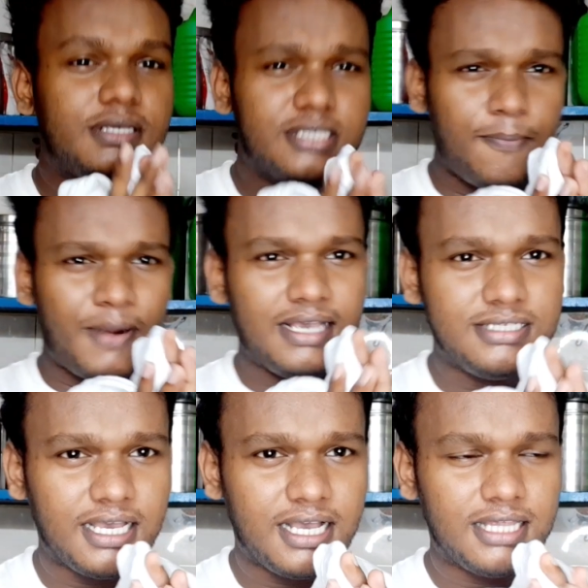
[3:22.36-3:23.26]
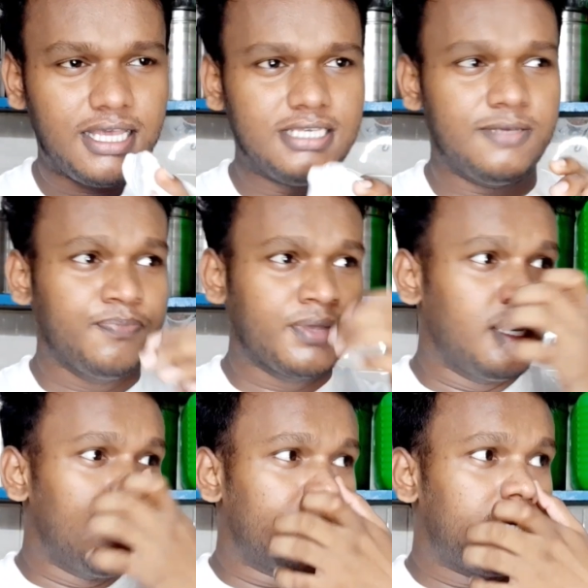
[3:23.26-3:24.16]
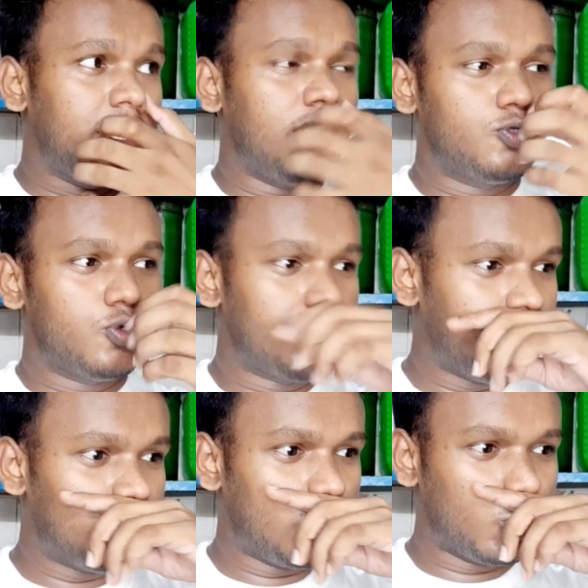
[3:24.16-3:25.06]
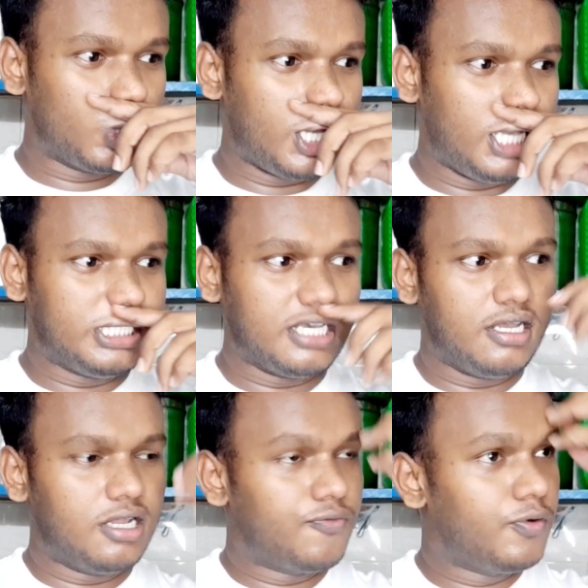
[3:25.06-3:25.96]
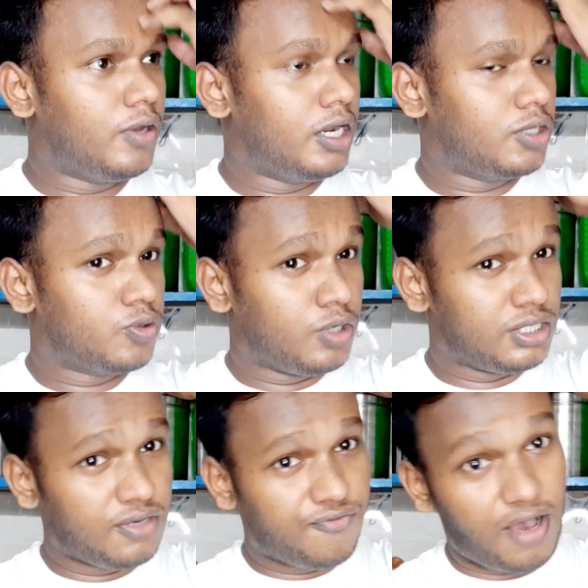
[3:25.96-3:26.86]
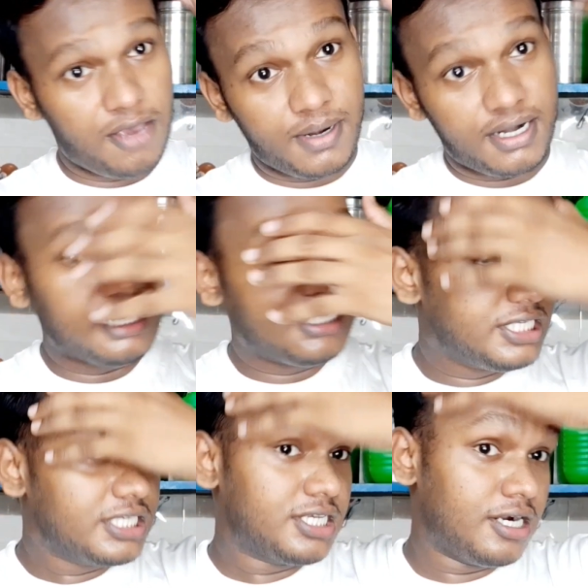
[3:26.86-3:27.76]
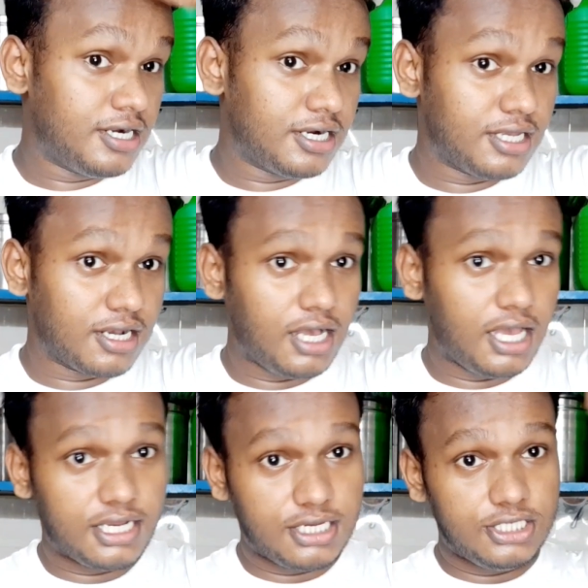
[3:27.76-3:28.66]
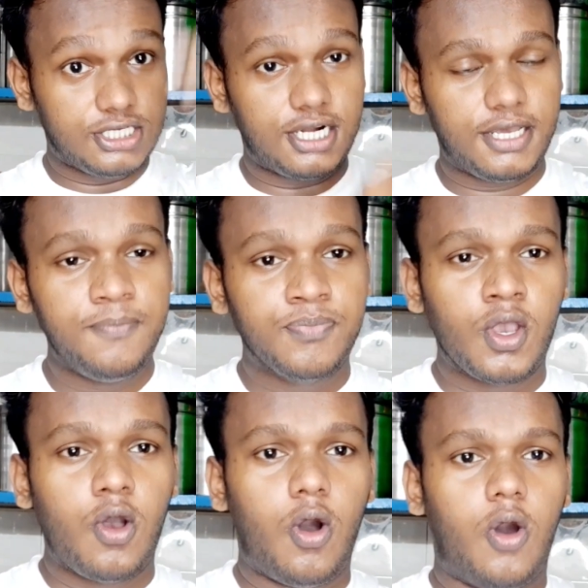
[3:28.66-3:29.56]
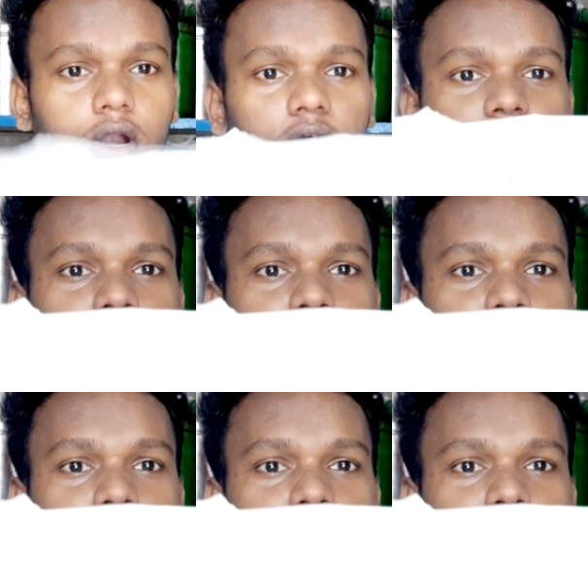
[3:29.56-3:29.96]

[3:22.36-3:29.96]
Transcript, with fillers: इसका प्राइस देखा था कि ये जो टी शर्ट होता है ऐसे कलरफुल वाला तो आई थिंक फाइव हंड्रेड सिक्स हंड्रेड तक का एक टी शर्ट है ऑनलाइन